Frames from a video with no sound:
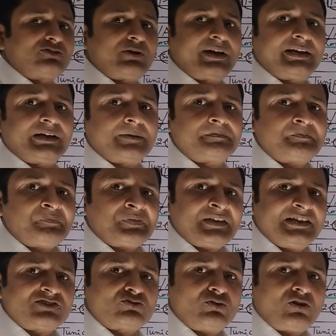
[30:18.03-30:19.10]
जो है ना
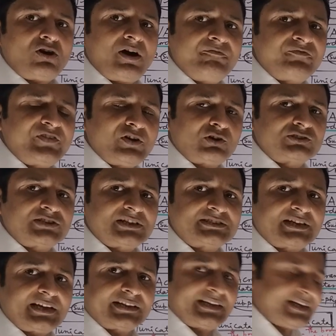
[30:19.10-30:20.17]
इसको एम्फियोक्सस
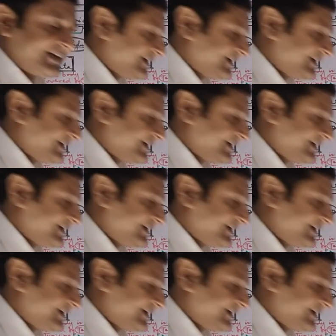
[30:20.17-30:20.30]
कहते हैं